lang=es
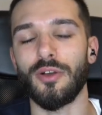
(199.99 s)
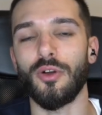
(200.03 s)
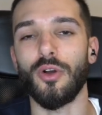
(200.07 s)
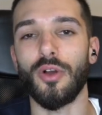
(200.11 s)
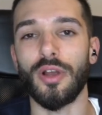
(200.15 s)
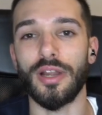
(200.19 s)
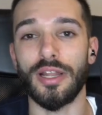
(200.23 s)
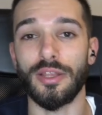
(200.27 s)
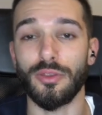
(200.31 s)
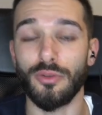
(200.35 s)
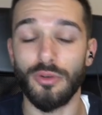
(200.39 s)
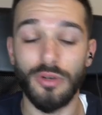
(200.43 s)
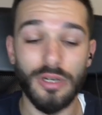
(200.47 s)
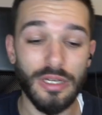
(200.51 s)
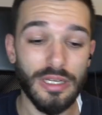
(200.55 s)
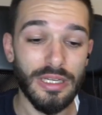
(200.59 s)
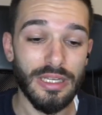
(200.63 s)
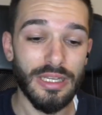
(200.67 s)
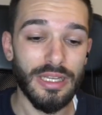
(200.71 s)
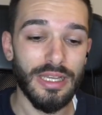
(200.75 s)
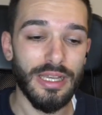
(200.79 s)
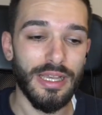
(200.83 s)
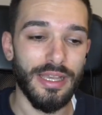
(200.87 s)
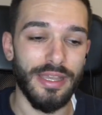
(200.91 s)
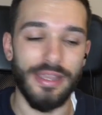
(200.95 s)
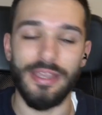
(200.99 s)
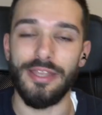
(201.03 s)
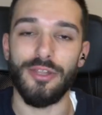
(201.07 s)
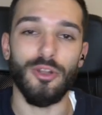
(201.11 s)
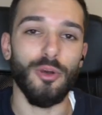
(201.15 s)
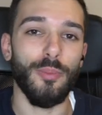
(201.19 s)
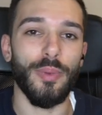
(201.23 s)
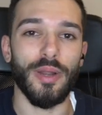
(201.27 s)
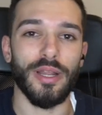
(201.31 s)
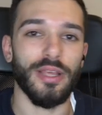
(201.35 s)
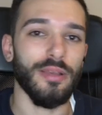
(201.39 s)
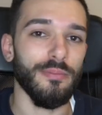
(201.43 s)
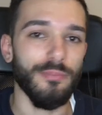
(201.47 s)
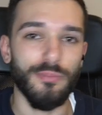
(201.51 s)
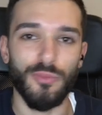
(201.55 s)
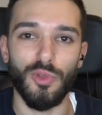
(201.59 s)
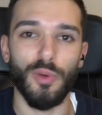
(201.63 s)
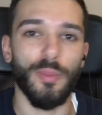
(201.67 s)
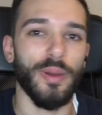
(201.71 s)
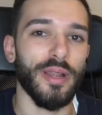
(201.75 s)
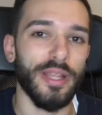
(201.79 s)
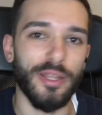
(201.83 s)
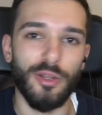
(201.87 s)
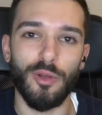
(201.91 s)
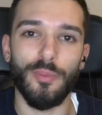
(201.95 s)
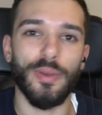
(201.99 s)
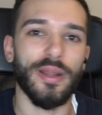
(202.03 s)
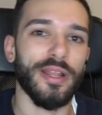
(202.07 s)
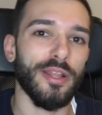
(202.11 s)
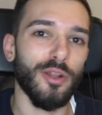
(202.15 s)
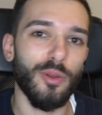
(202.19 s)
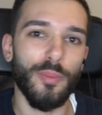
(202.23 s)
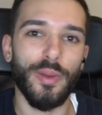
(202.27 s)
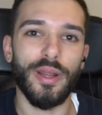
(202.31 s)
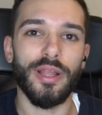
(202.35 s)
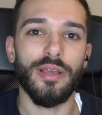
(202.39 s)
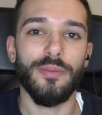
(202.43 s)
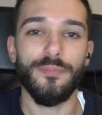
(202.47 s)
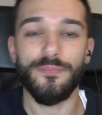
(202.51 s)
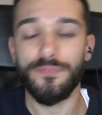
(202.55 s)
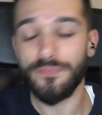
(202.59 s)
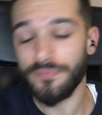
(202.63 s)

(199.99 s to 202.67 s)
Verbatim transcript: concreto. Y no paré, no paré, no paré, no paré,